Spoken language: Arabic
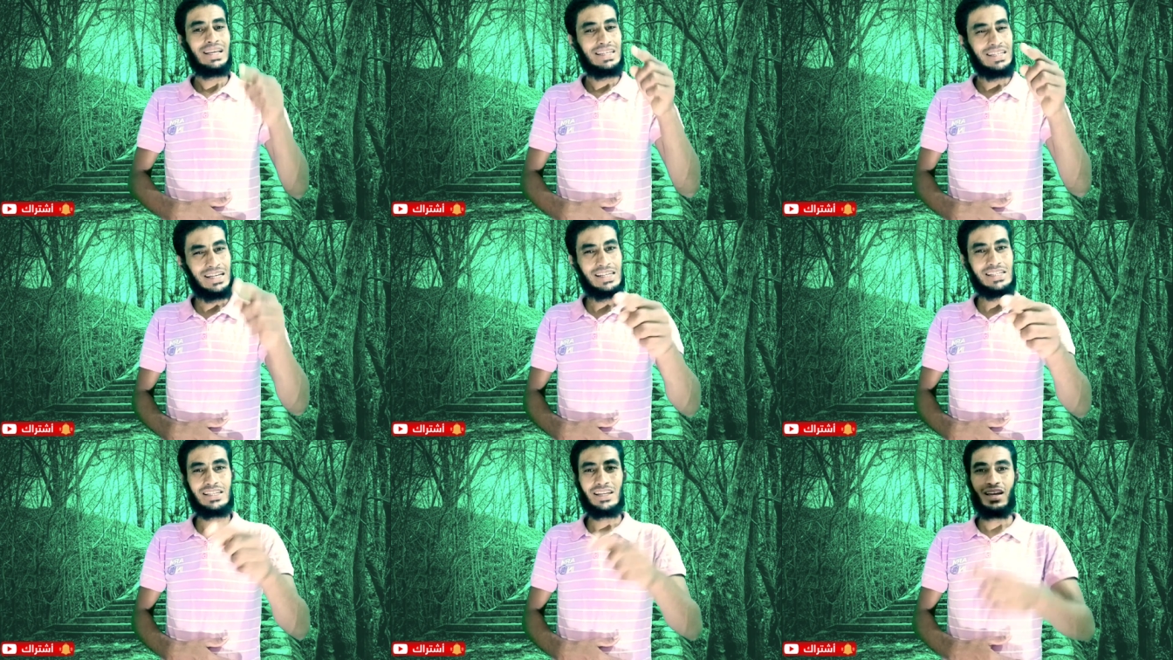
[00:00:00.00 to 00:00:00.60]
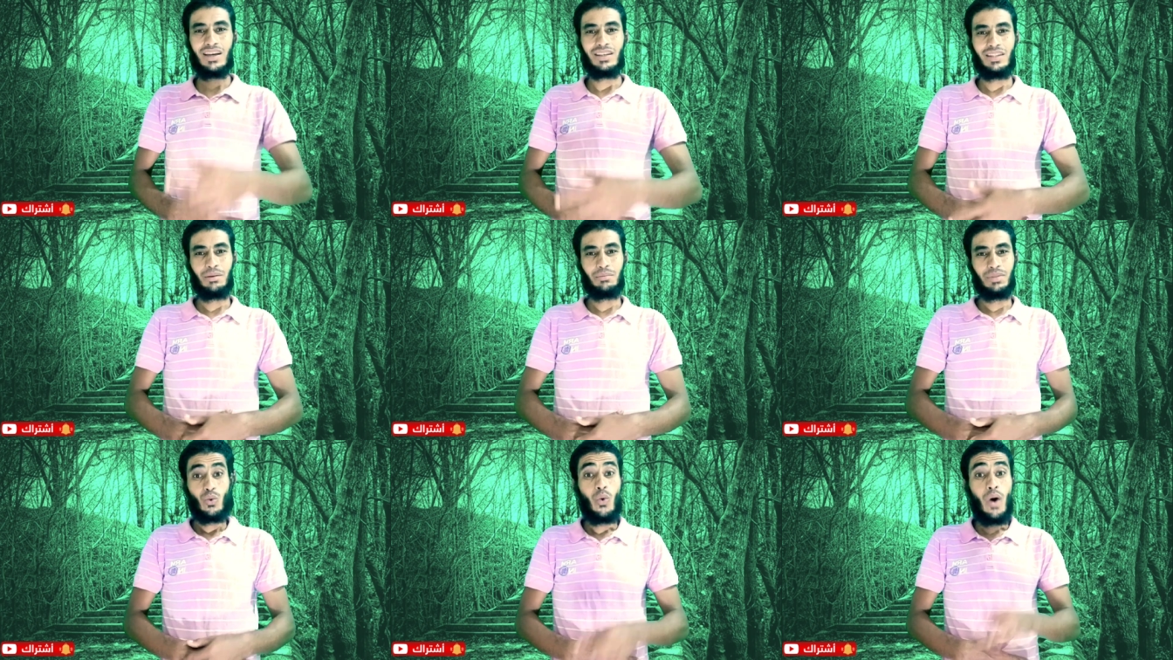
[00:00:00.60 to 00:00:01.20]
يحسن
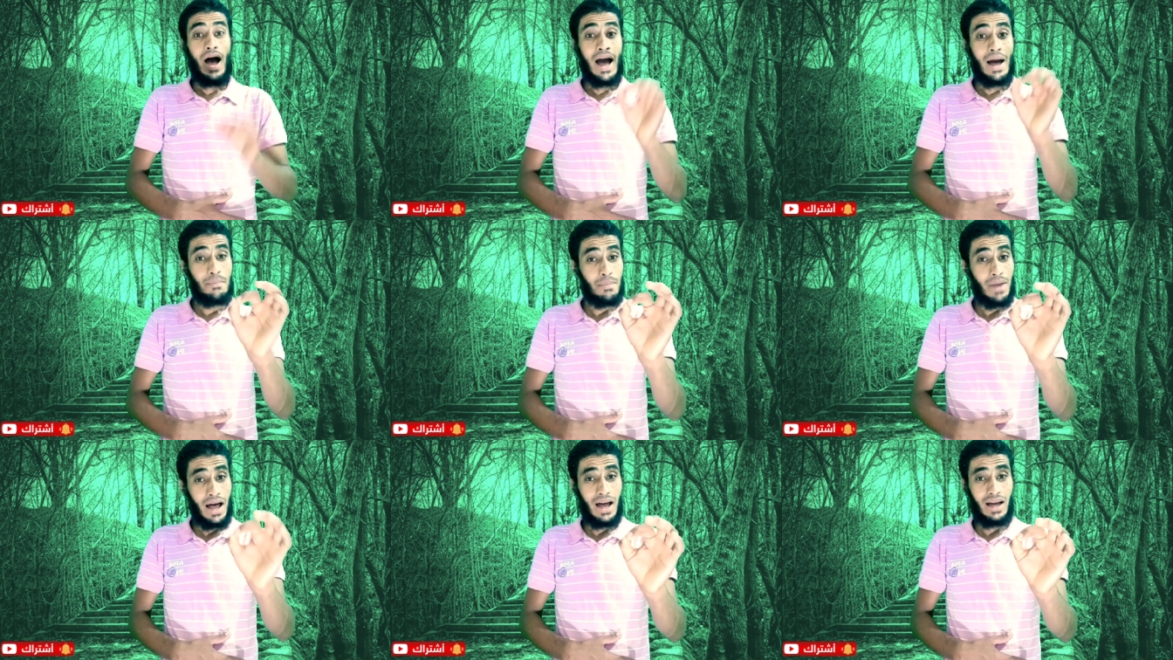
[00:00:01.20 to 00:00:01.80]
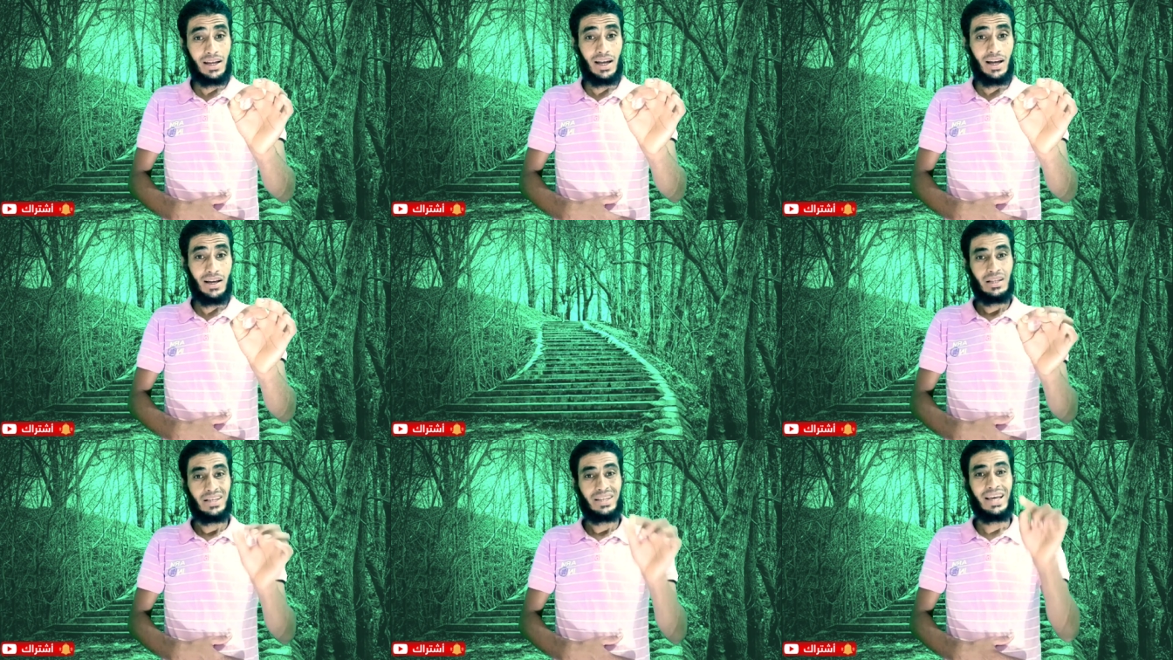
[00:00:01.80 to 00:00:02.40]
ختامنا واهم حاجه
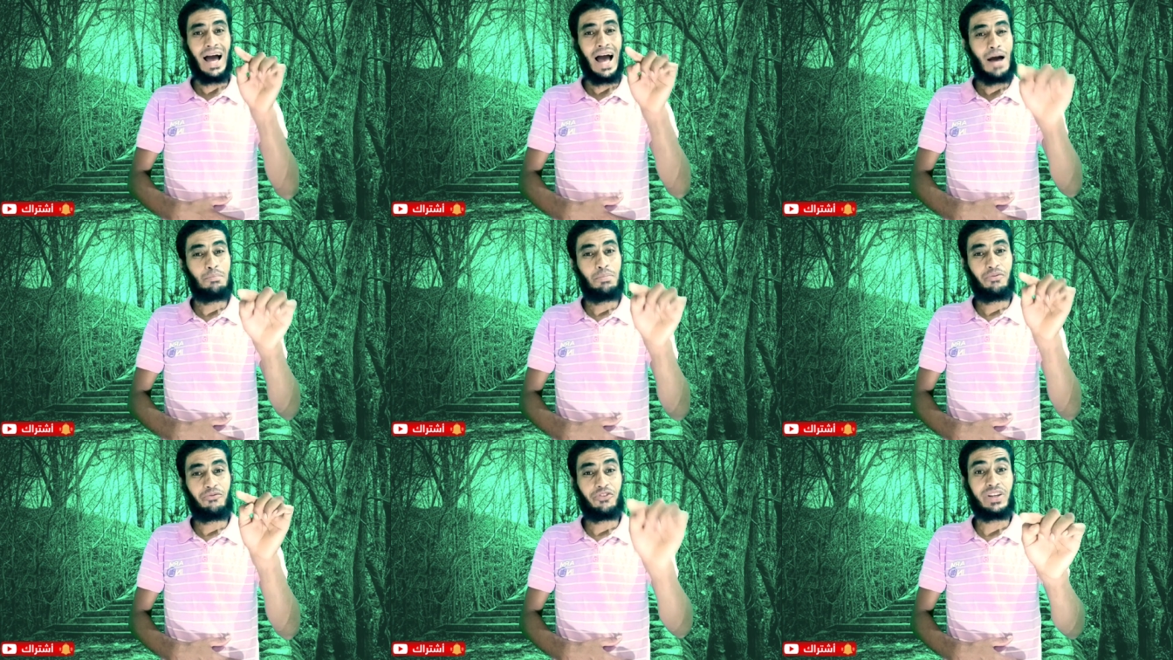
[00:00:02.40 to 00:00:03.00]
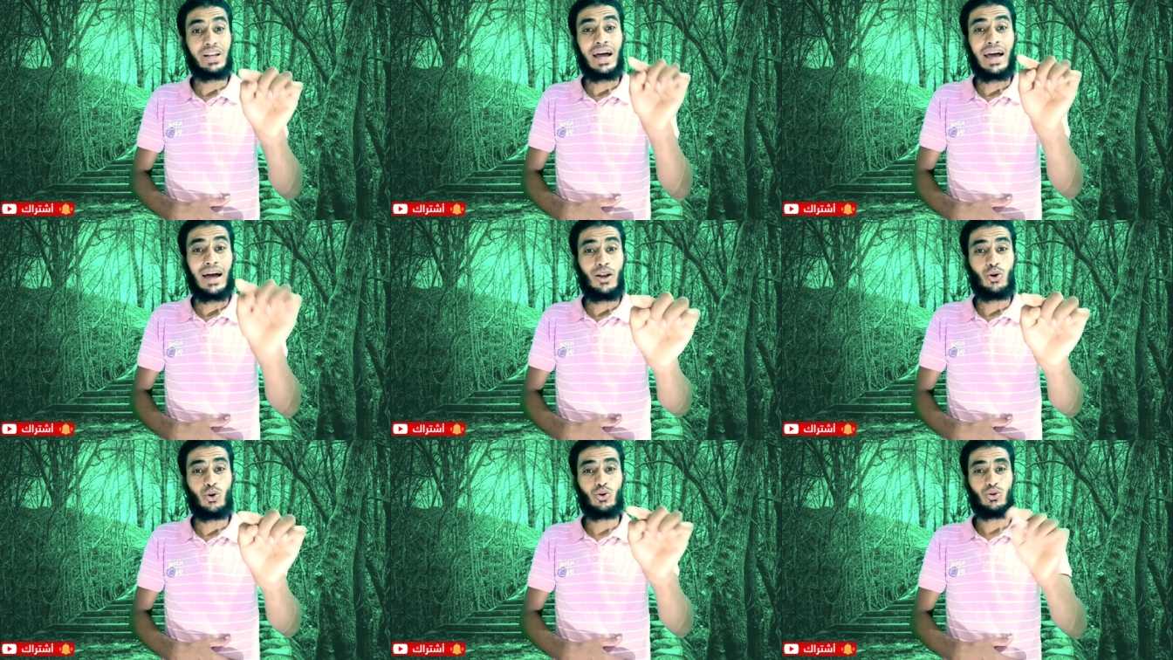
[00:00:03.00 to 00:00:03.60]
يحبب فينا
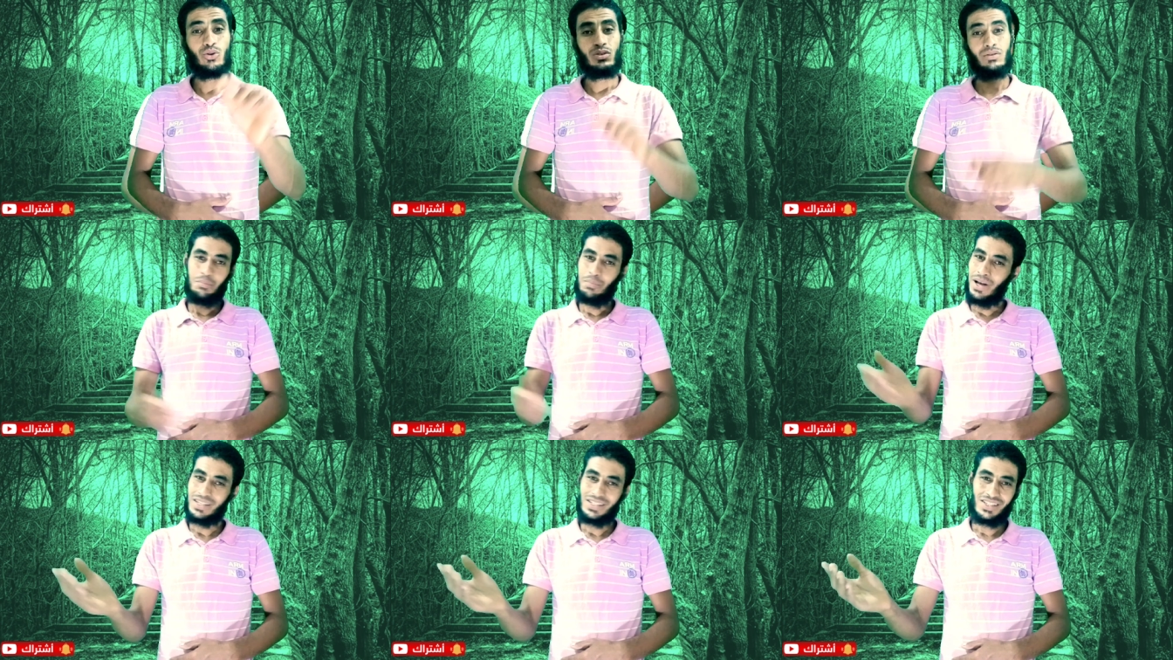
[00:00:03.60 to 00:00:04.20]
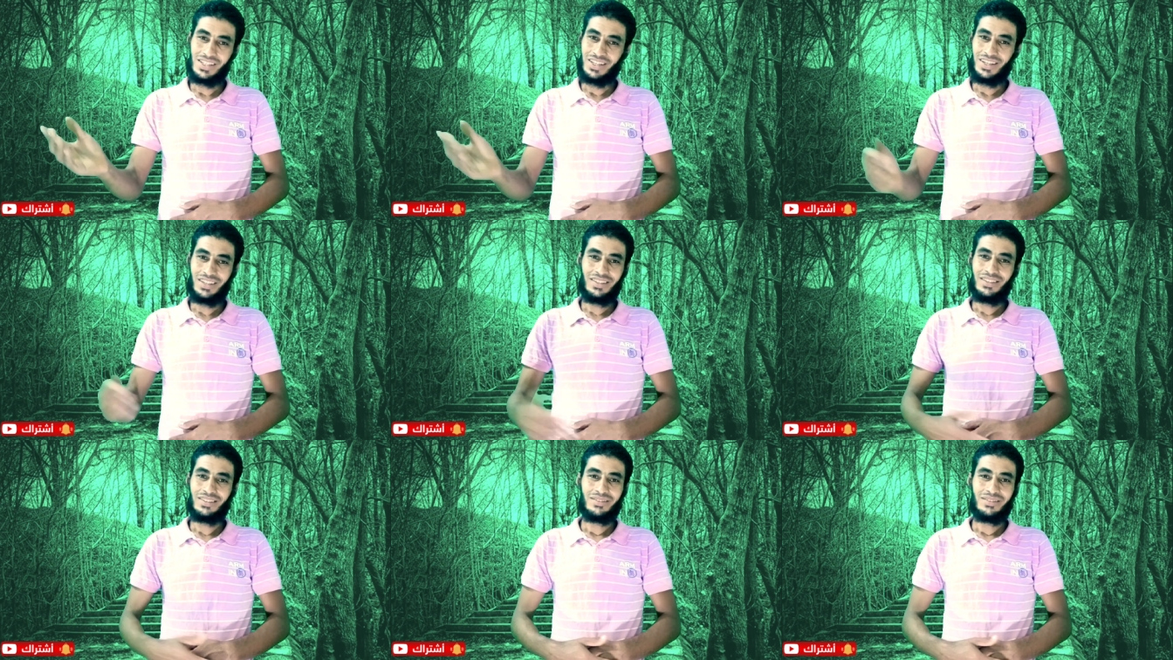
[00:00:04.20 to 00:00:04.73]
خلقه بس كده